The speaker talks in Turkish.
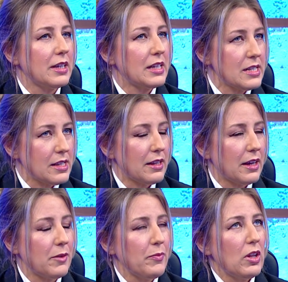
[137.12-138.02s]
iki
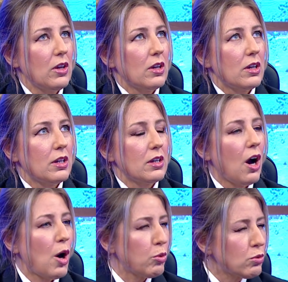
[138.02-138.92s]
sene e, ee,
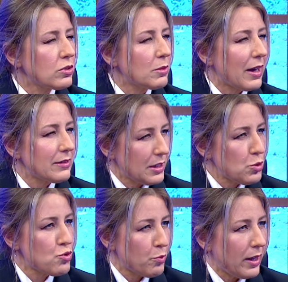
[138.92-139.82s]
Harbuk'unda ben
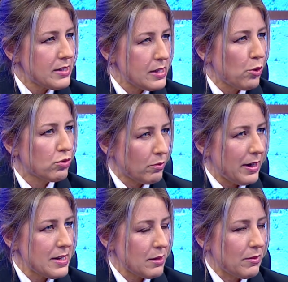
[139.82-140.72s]
endüstri mühendisliği okudum
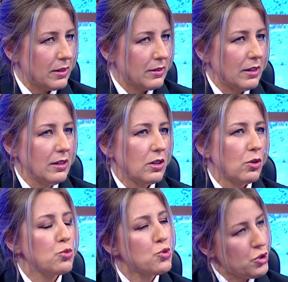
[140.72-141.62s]
aynı zamanda.
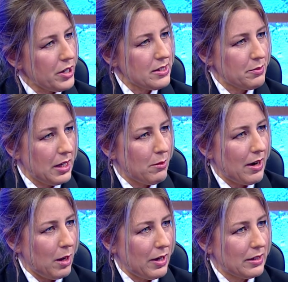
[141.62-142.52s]
Uçuş eğitimiyle
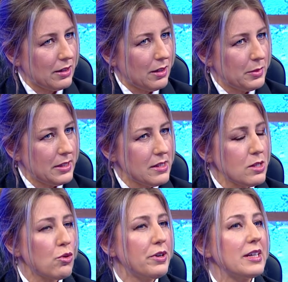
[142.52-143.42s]
beraber devam etti.
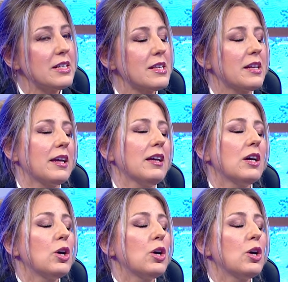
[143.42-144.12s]
Sonra iki sene